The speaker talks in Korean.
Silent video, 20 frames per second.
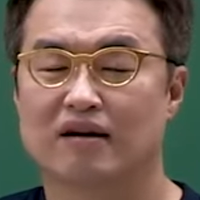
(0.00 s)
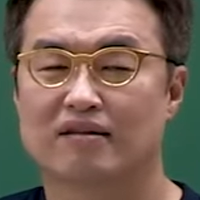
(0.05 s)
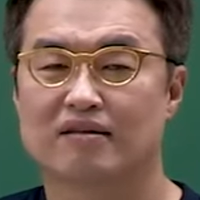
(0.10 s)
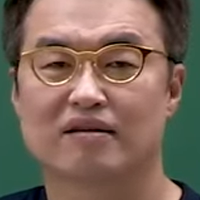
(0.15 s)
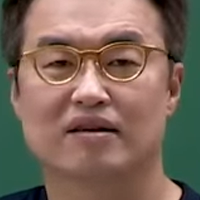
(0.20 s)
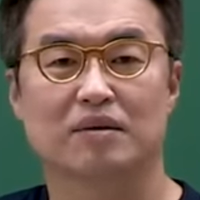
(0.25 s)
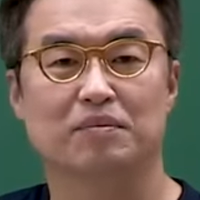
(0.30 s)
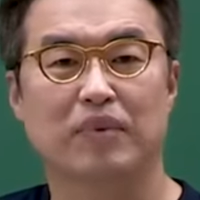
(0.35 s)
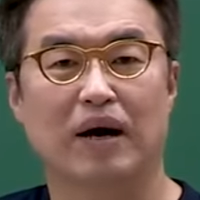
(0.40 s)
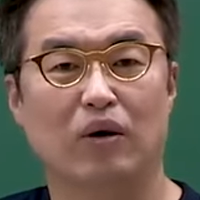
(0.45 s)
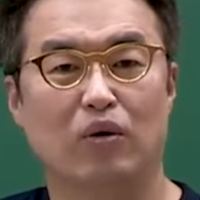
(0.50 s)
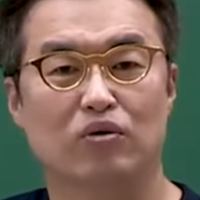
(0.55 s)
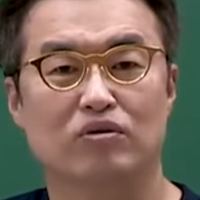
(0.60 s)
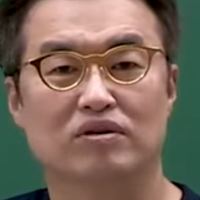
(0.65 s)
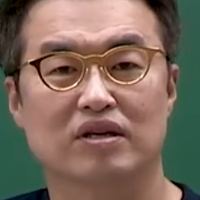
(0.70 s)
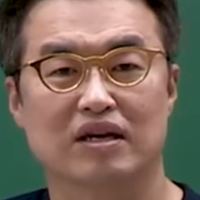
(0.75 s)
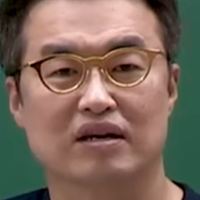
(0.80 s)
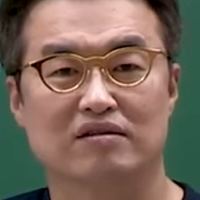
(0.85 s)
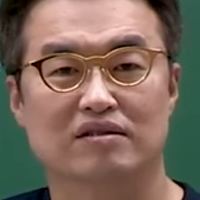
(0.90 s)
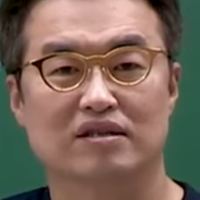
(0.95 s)
느낌 빡
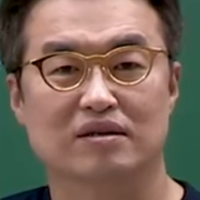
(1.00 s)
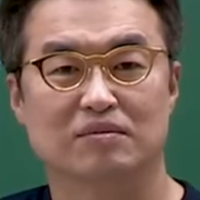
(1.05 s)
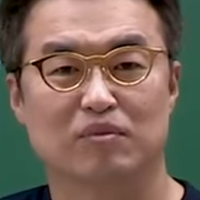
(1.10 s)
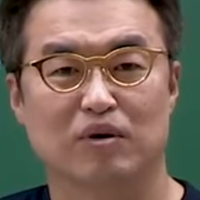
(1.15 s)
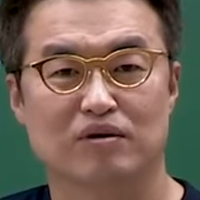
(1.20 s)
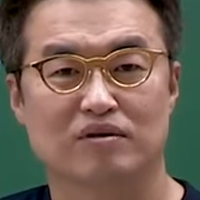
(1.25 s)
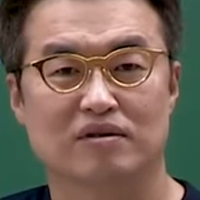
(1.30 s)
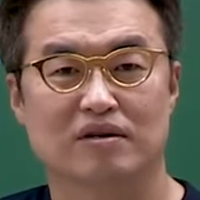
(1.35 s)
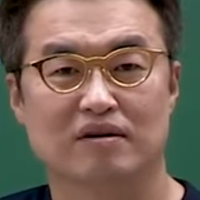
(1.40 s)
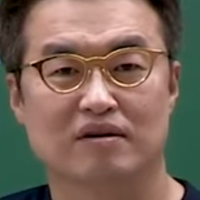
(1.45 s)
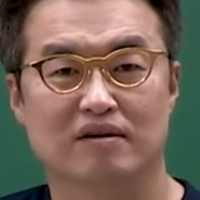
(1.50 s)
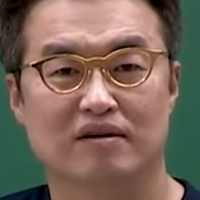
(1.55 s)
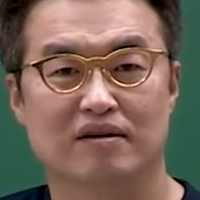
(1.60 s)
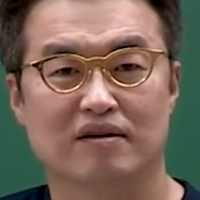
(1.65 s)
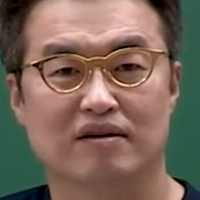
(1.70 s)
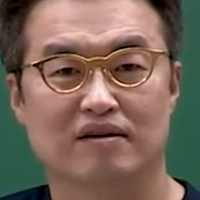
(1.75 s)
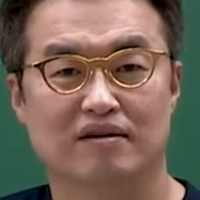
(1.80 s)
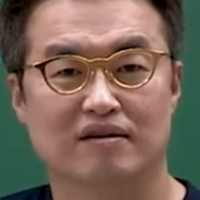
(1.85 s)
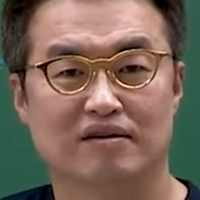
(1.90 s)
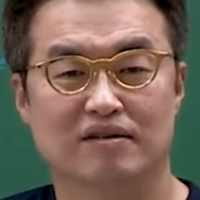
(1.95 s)
오는데 이거 지금 벌써?
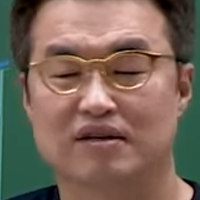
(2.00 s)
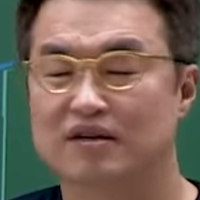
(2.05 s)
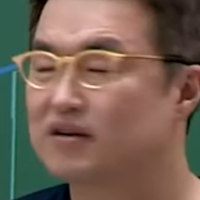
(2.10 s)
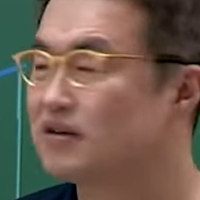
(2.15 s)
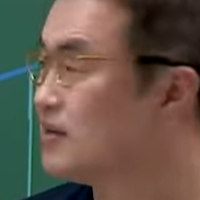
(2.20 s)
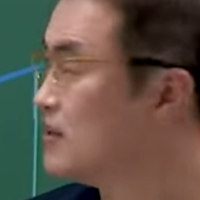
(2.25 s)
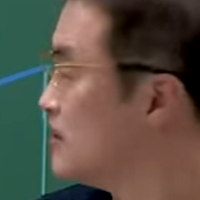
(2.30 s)
그죠?